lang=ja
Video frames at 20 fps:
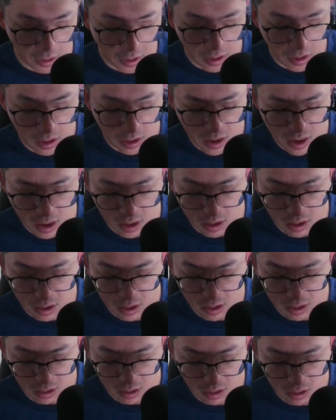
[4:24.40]
で、
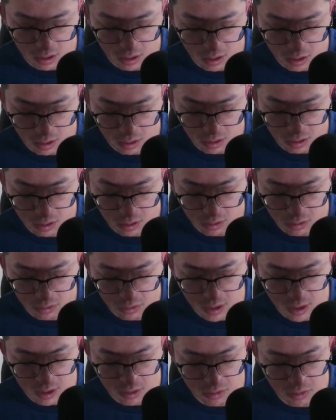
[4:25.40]
えっ、と、
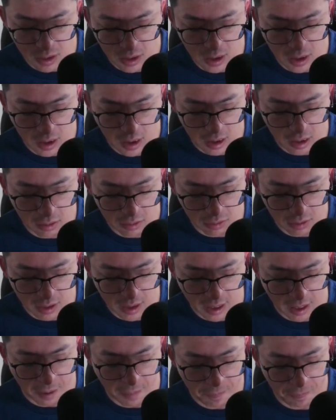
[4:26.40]
逆に、えっ、と
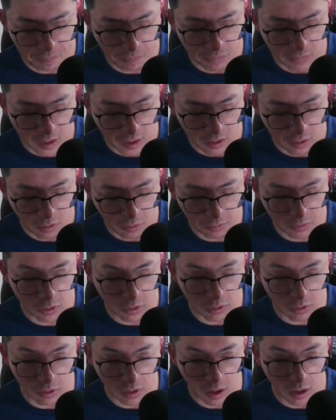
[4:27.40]
ね、面
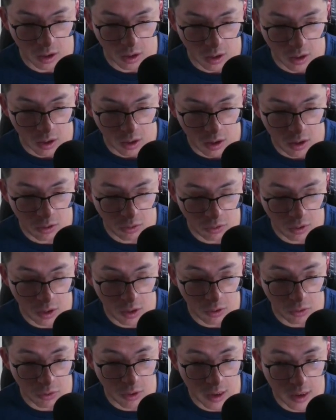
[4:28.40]
白いのが、同じ
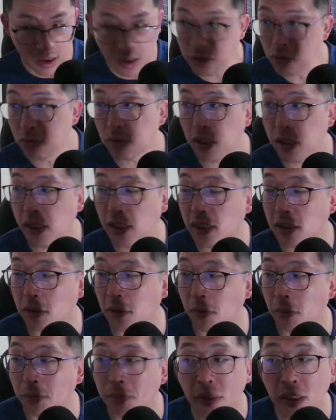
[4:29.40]
4K 出て
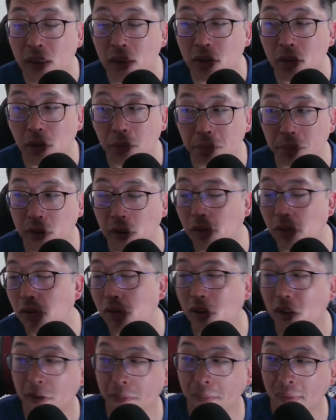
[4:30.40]
るのミニストップさん
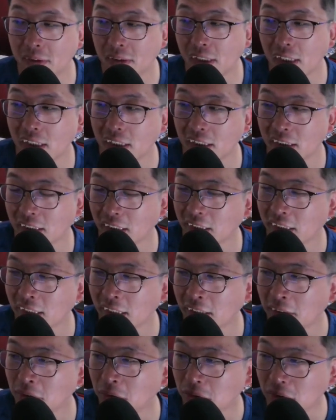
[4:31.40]
クリスマスケーキしか出て
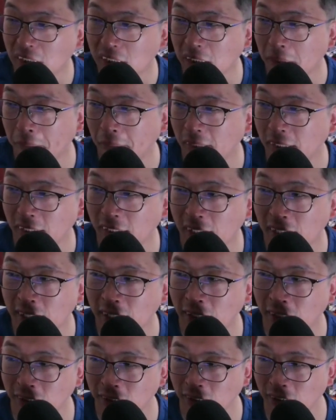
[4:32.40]
なくて、おせちがまだ出て
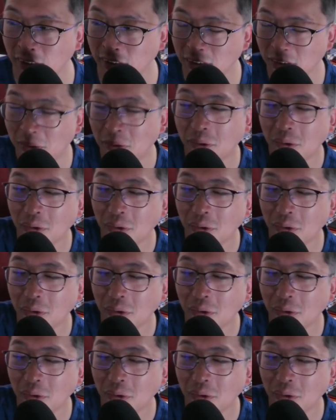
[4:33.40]
なかったんですよ。